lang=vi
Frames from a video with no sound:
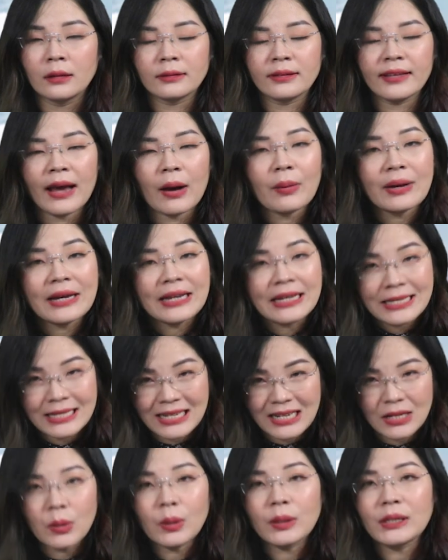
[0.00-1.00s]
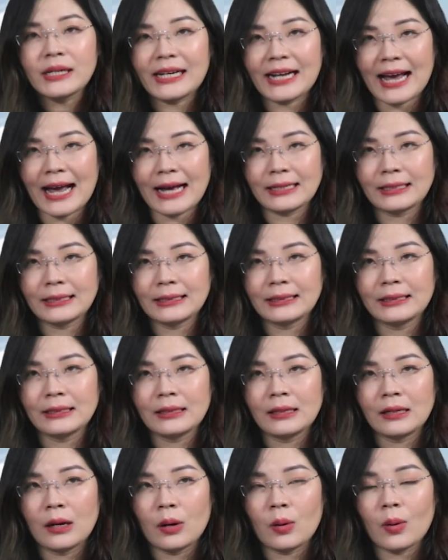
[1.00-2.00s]
theo ý chí của người khác,
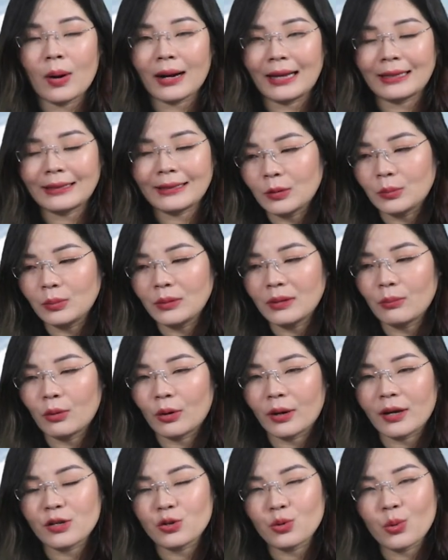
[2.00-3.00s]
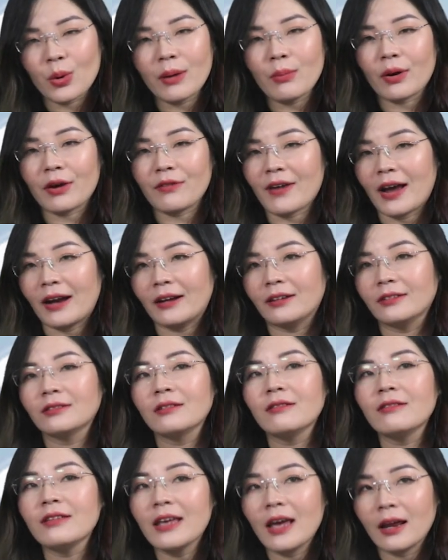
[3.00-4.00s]
hoặc là giống như một cái chuỗi, một cái phản ứng
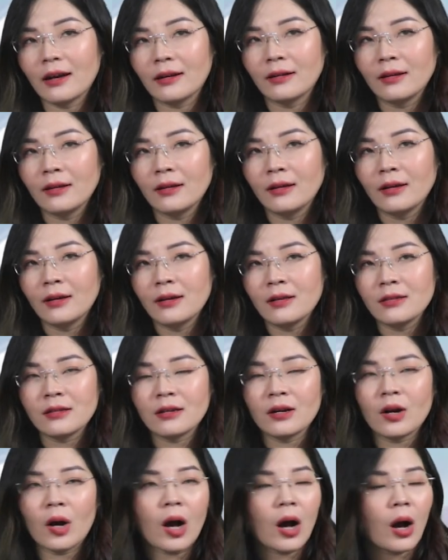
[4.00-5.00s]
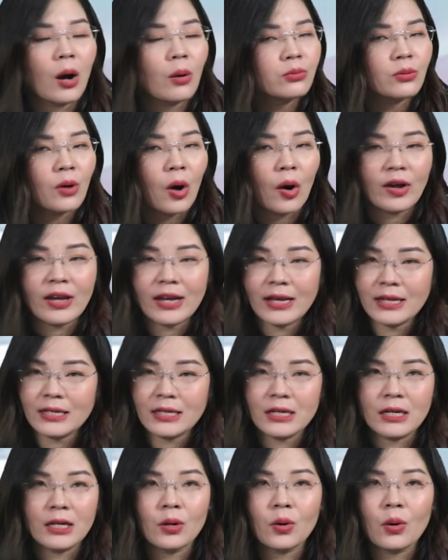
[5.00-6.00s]
tự nhiên, chứ nó không có ý
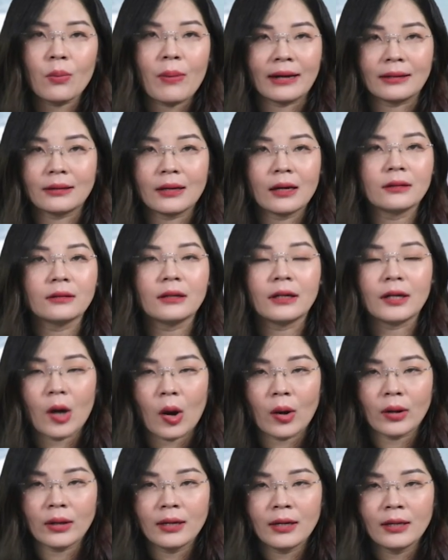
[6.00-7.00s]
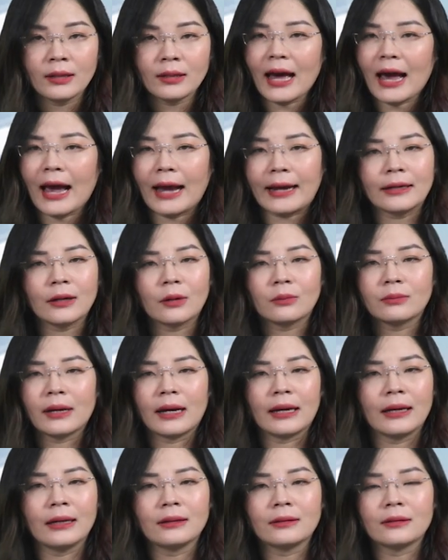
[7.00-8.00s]
chí của bản thân người nói. Tức là hành động
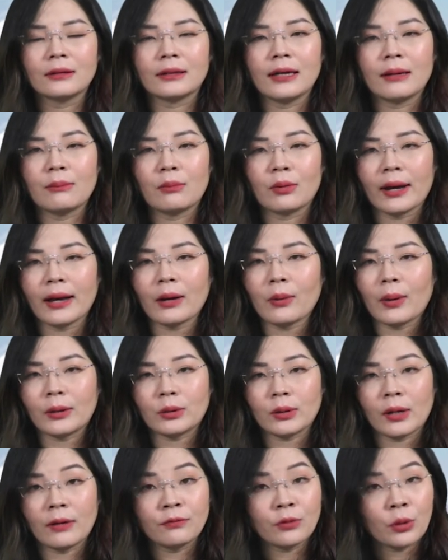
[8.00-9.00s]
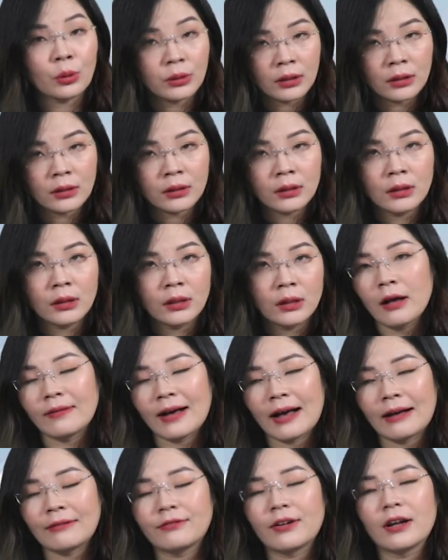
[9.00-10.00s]
đấy thực hiện một cách hoàn toàn vô thức,
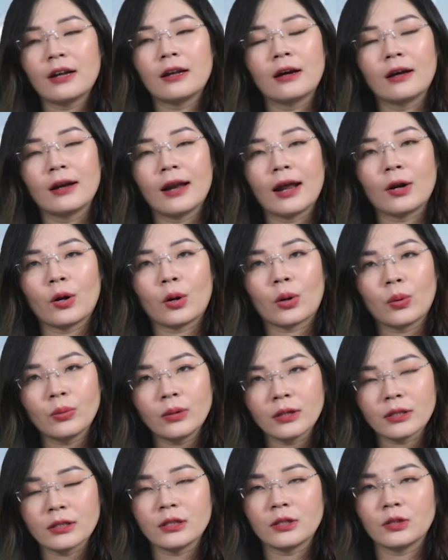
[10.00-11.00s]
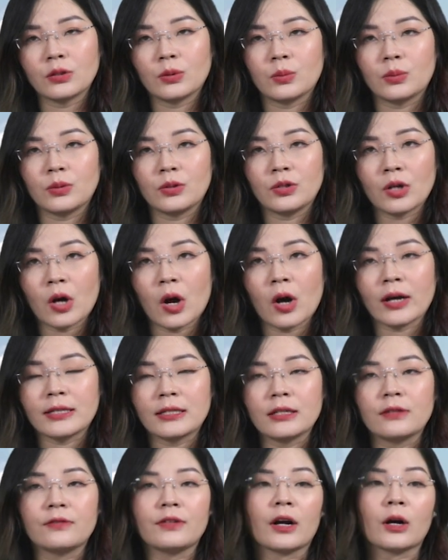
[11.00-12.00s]
và phần lớn là nó cũng được sử dụng cho cái
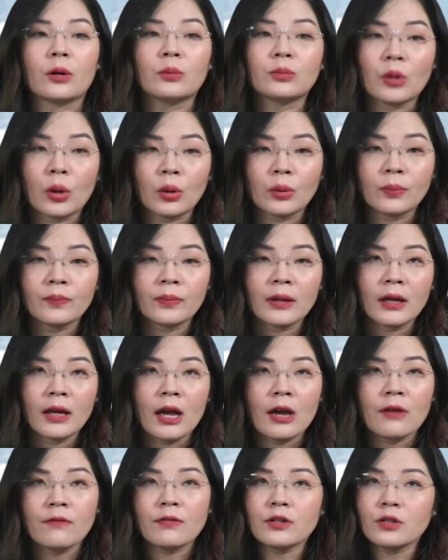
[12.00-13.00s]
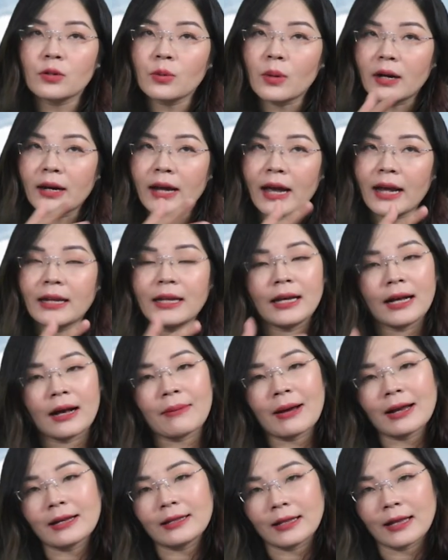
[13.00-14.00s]
sự việc không tốt. Ví dụ ở đây thì các
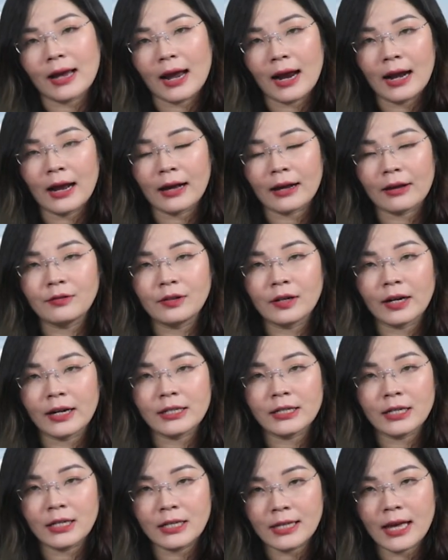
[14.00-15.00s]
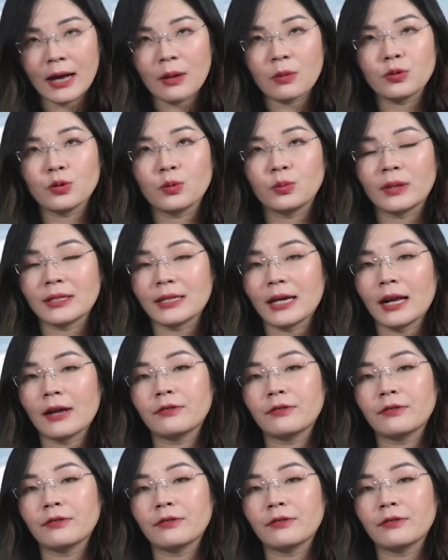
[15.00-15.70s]
bạn sẽ thấy là cái phương án chính xác của chúng ta sẽ